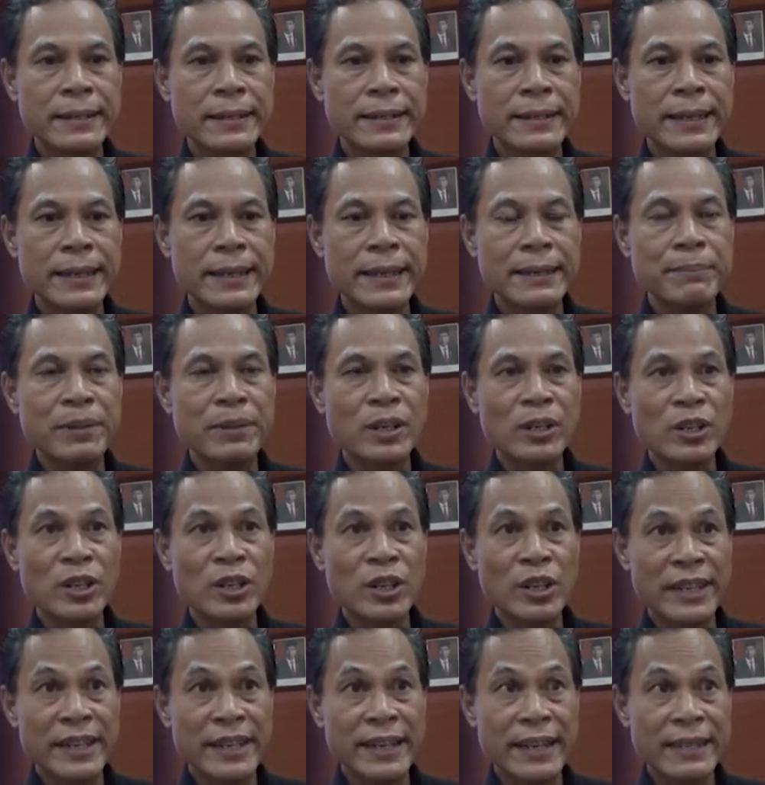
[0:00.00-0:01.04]
dengan
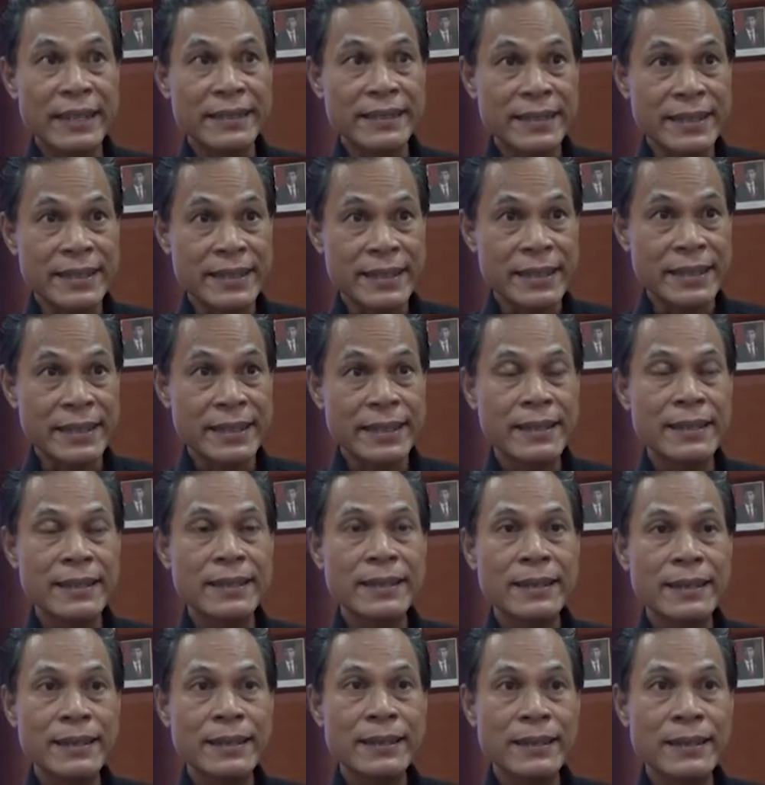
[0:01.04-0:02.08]
berkoordinasi
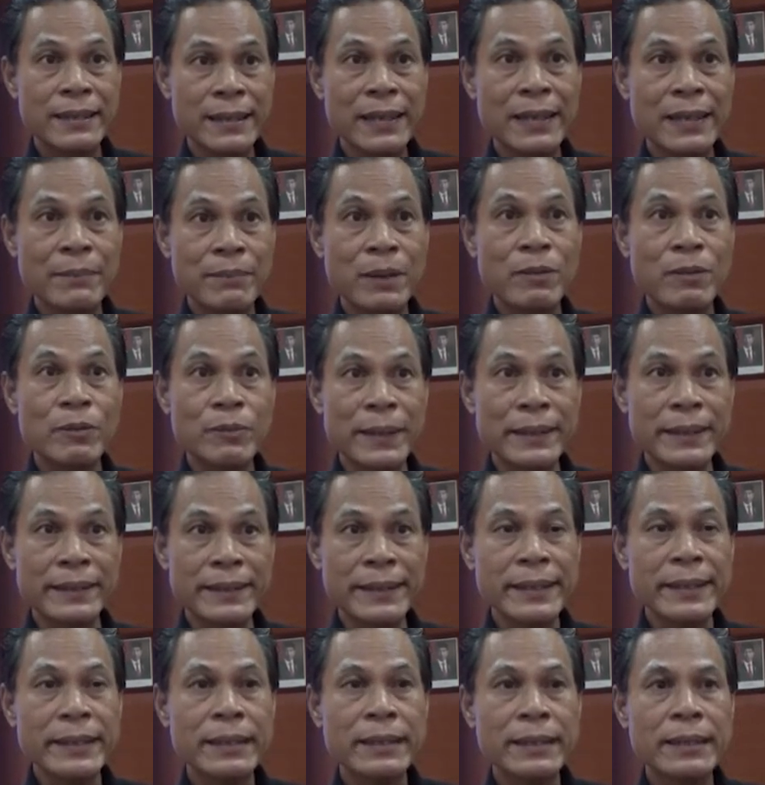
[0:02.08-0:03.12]
dengan Pak
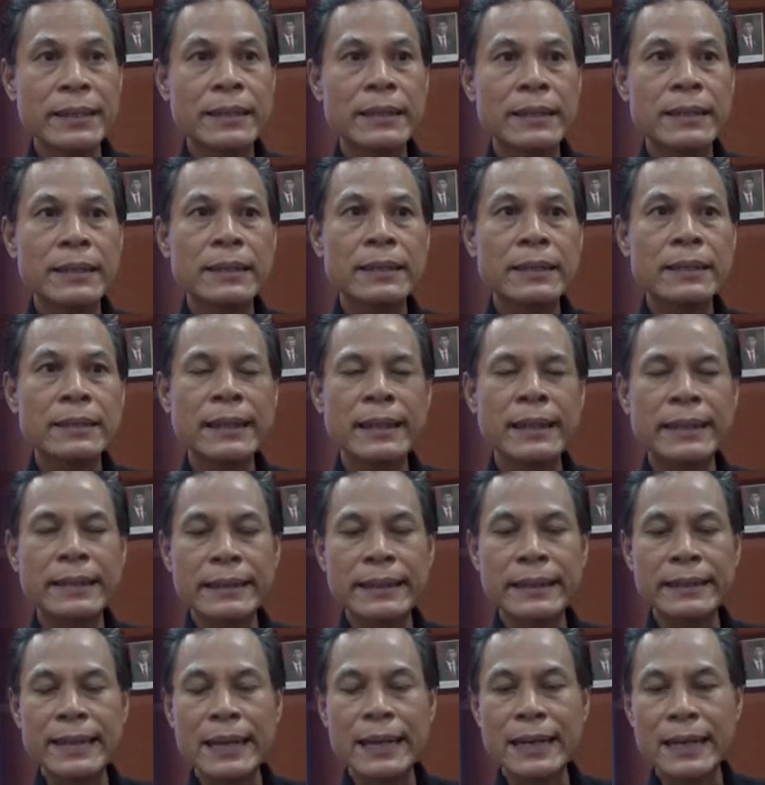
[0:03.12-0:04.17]
Bupati dan
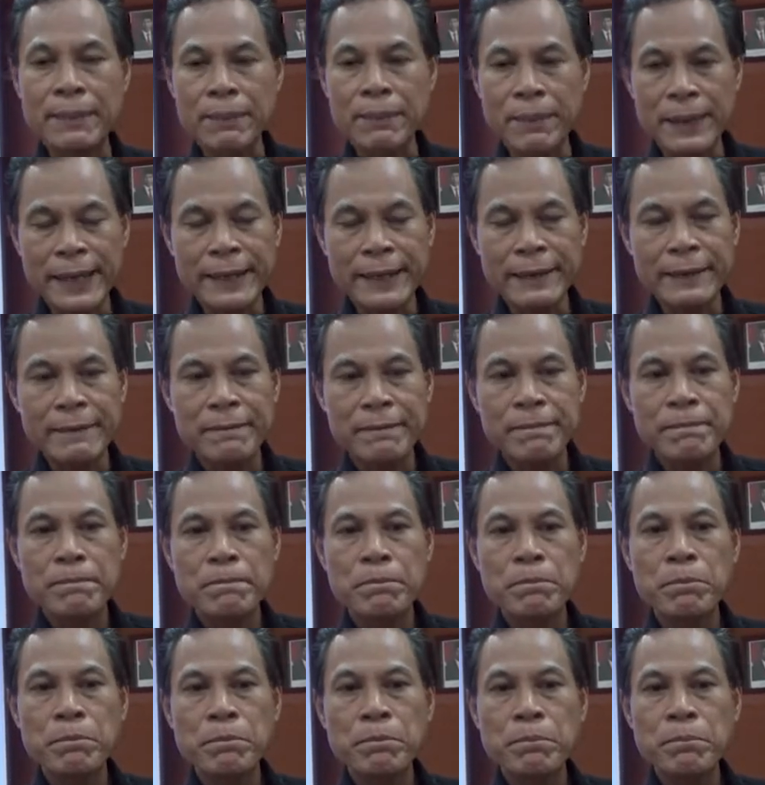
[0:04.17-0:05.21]
kita harapkan
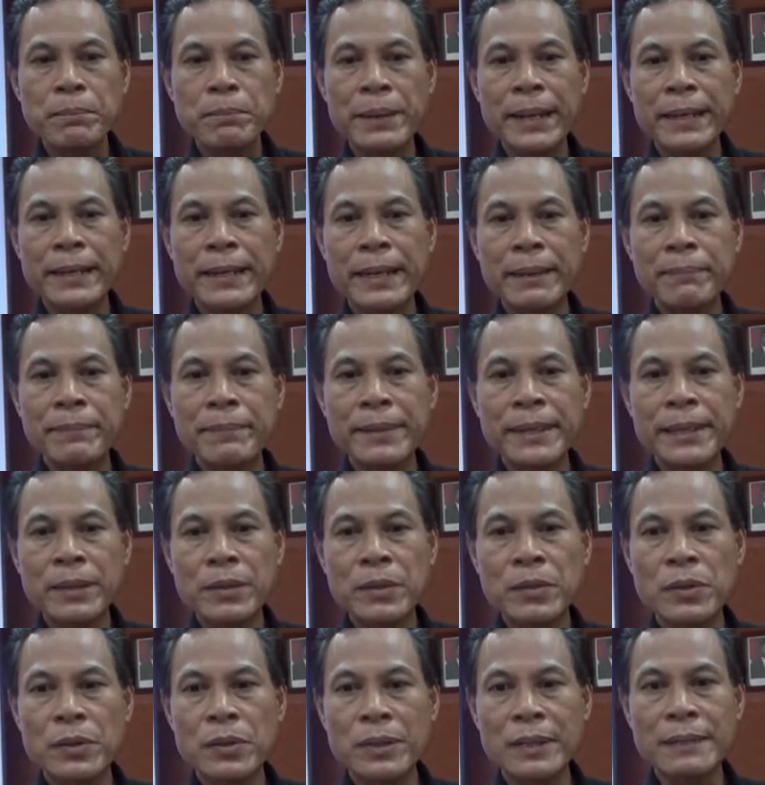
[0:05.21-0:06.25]
pada
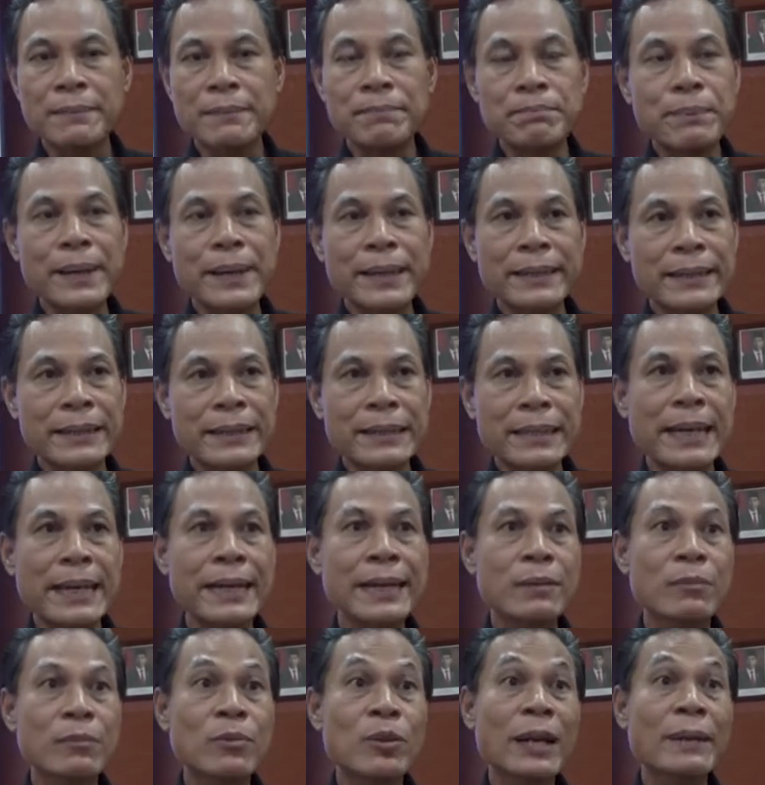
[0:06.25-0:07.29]
minggu keempat atau
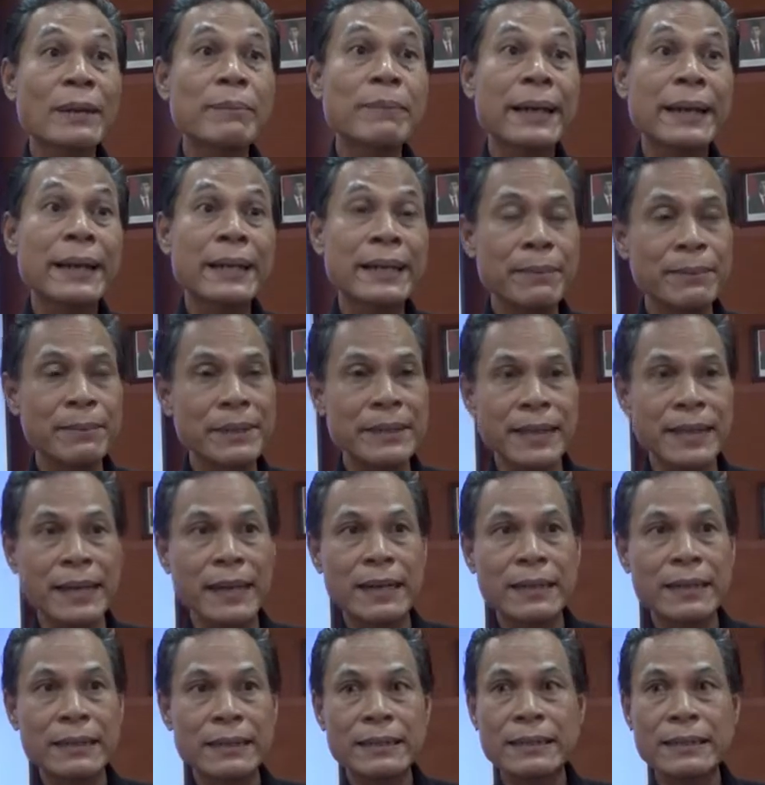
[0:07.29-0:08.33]
akhir bulan Mei ini bisa
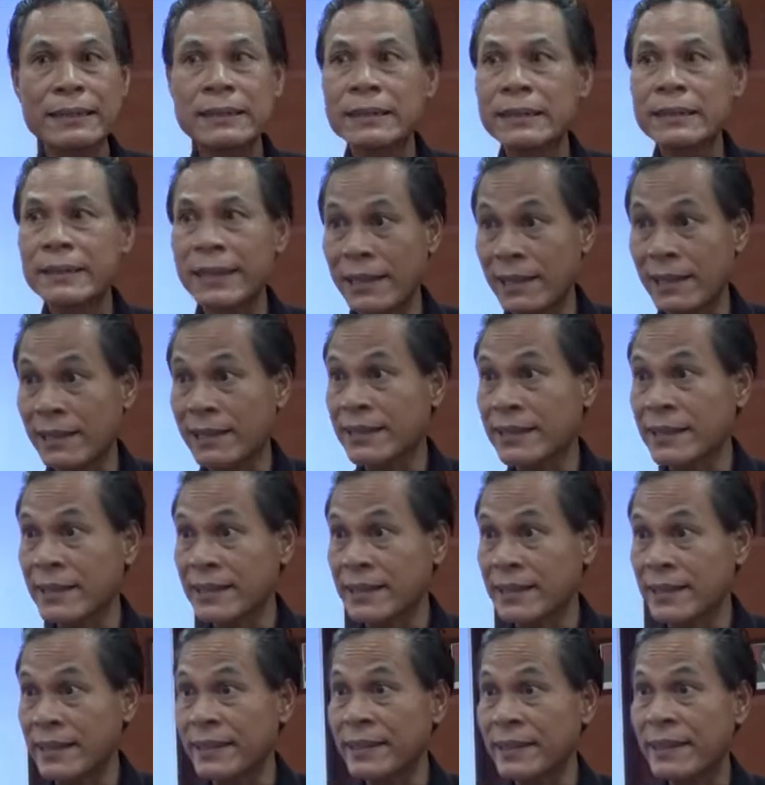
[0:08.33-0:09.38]

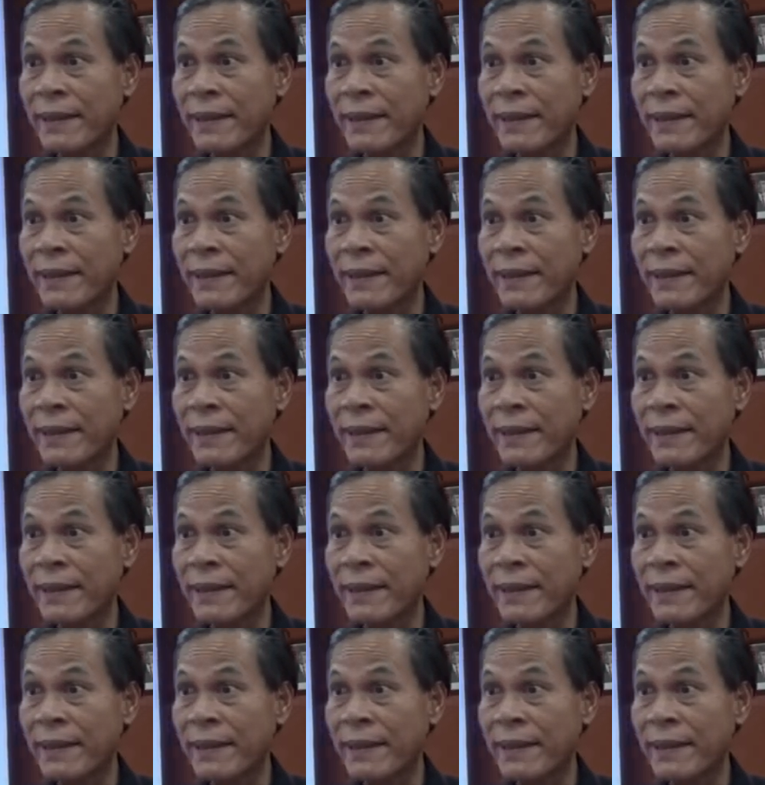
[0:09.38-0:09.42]
terrealisasi.